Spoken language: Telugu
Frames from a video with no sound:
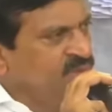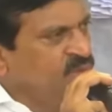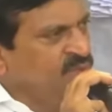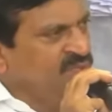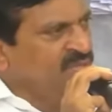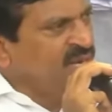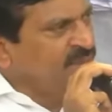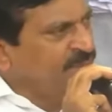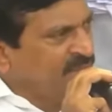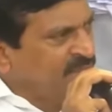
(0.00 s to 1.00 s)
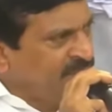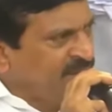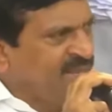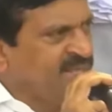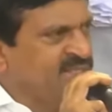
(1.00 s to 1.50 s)
పూరిదానికి
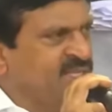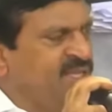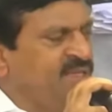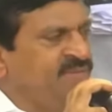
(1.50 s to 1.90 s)
పెద్దపేట వేస్తుంది